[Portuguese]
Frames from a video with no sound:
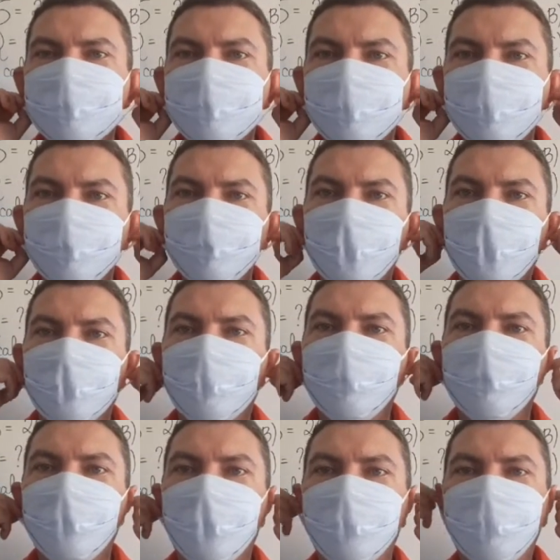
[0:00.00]
Não pega
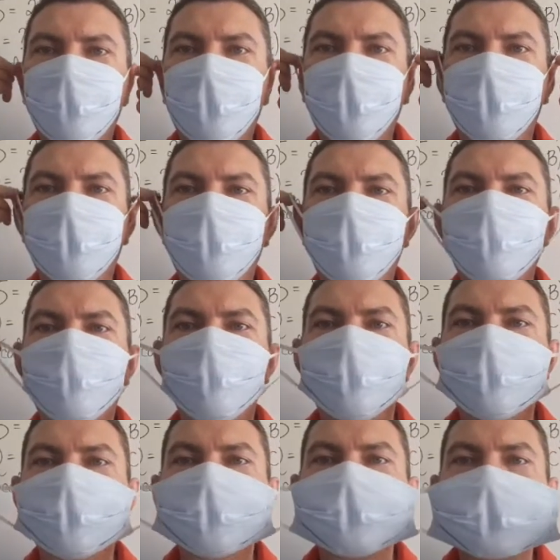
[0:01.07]
no meio dela,
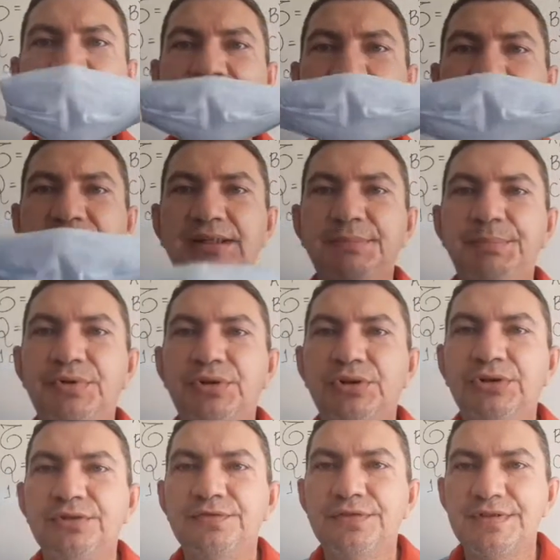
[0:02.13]
retira e
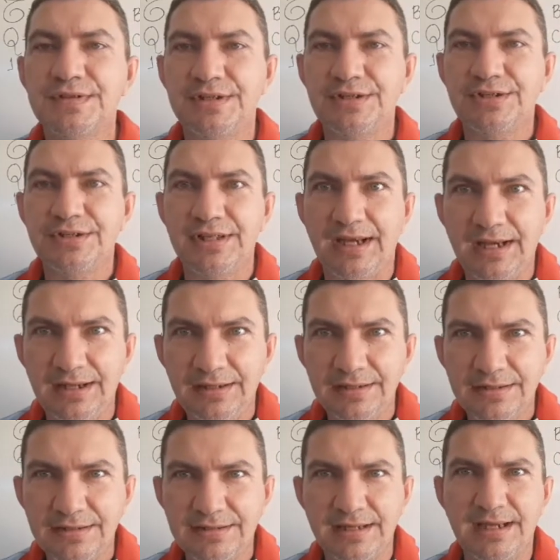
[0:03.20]
pronto, você está
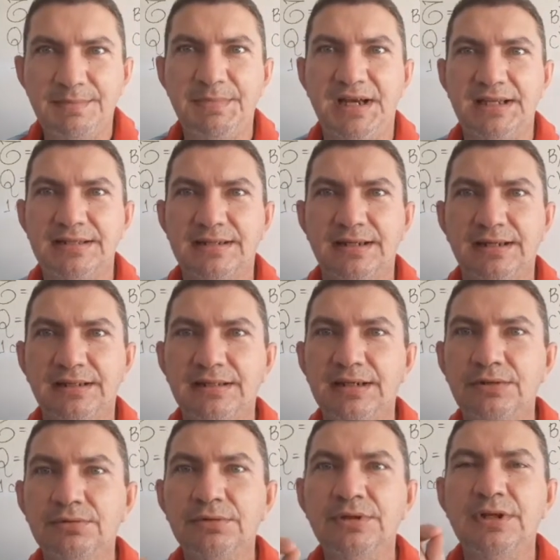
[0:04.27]
sem a máscara.
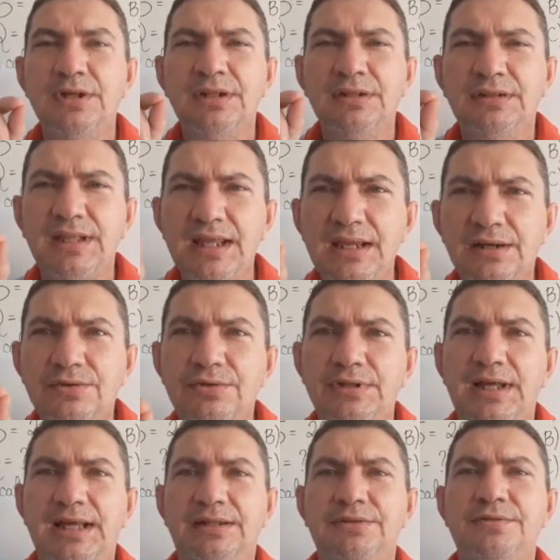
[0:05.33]
Então, tenha
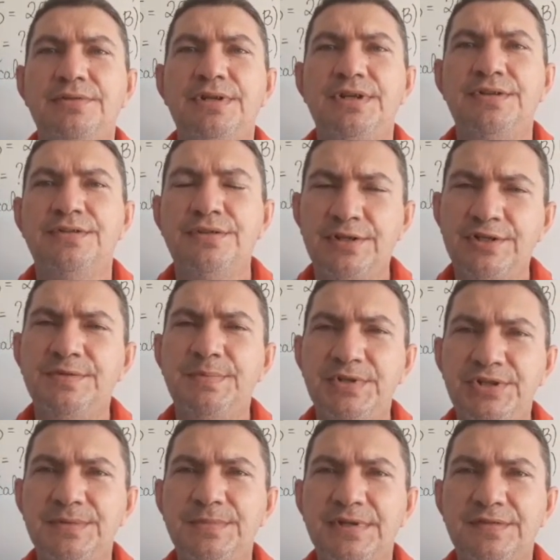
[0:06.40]
cuidado com isso. Nós
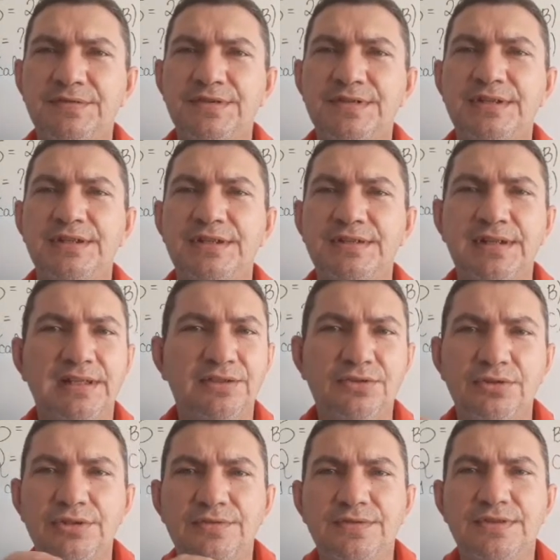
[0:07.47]
pedimos a vocês, a
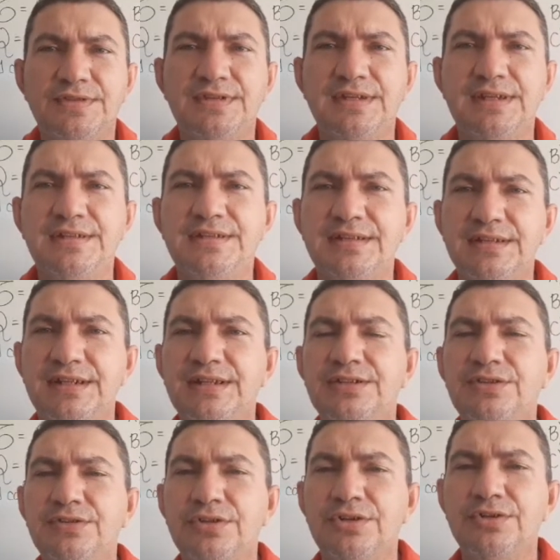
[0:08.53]
todos vocês
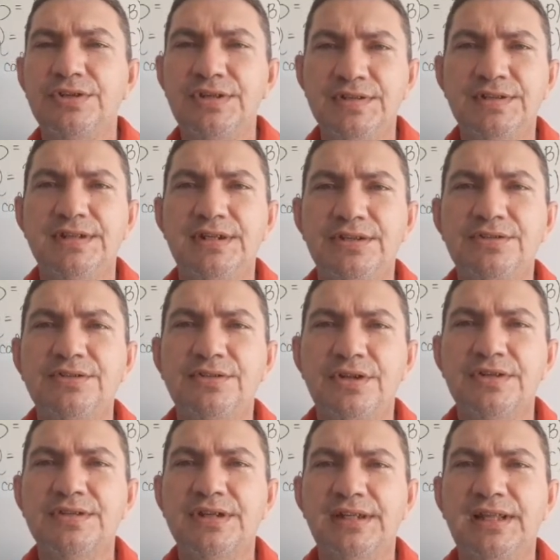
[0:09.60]
inscritos no, inscritos no
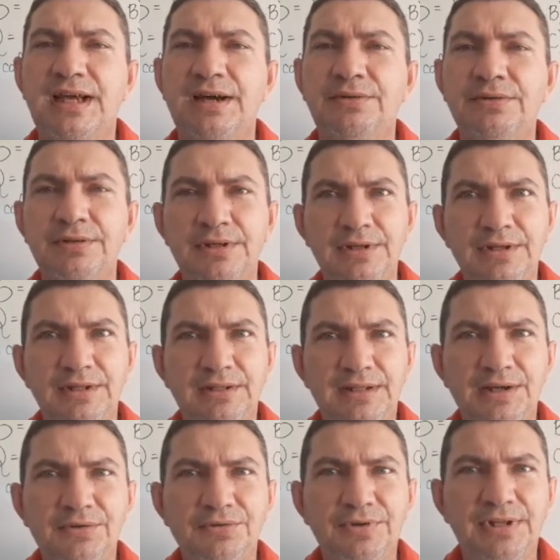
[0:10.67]
nosso canal,
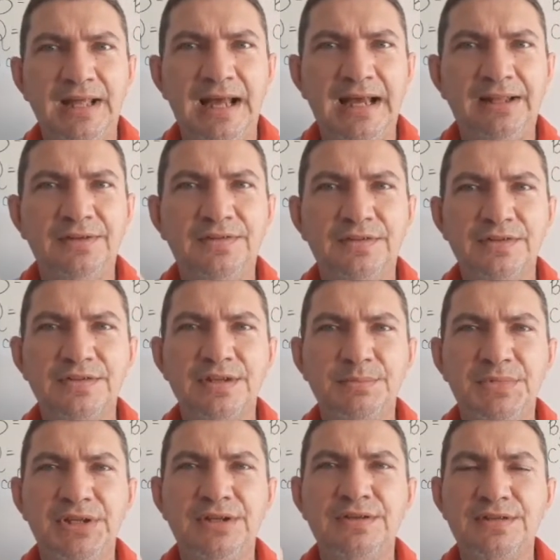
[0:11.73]
Tenham cuidado, seus
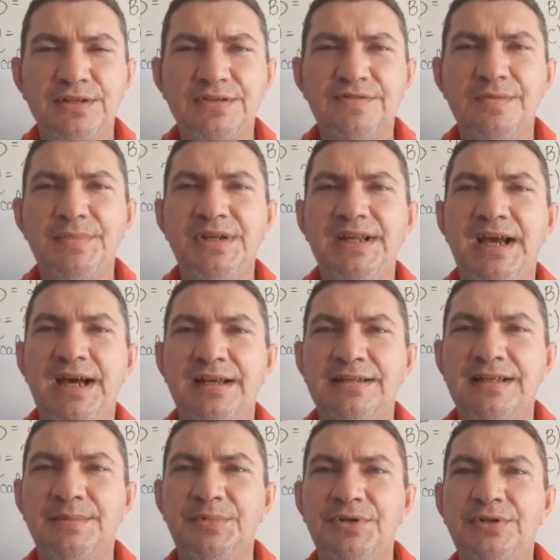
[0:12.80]
amigos, seus
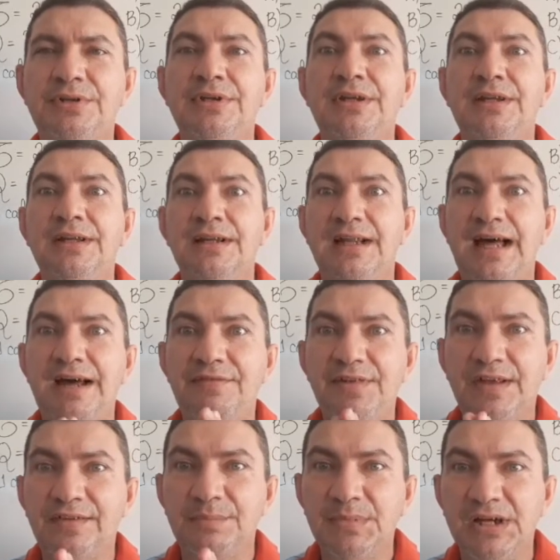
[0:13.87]
familiares, tá bom?
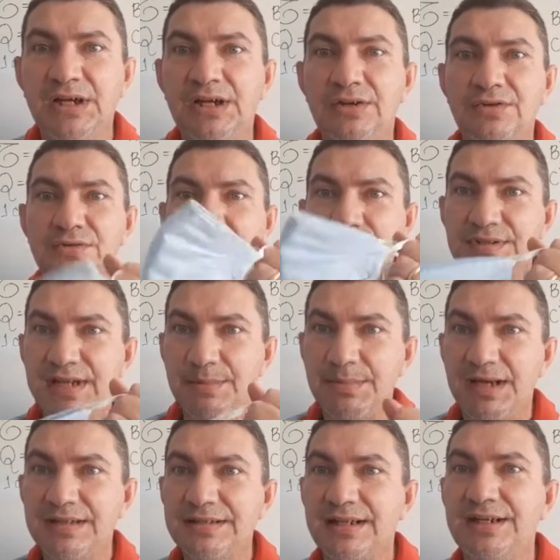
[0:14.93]
Lave as mãos, use a
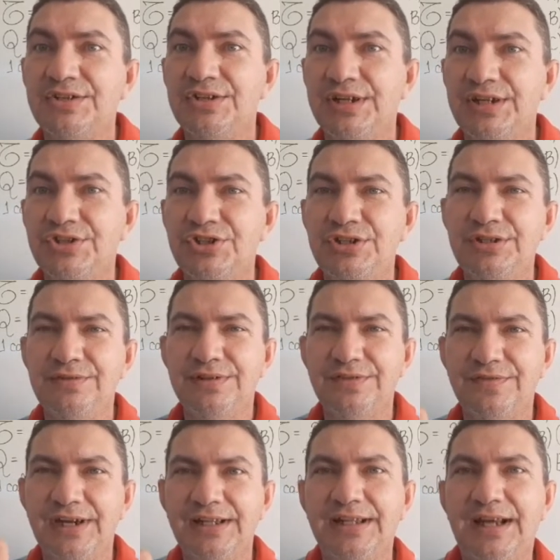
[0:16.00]
máscara direitinho
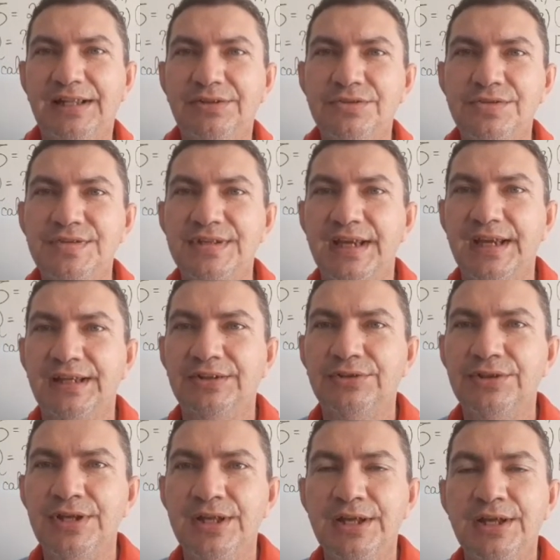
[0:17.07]
que vai dar tudo certo.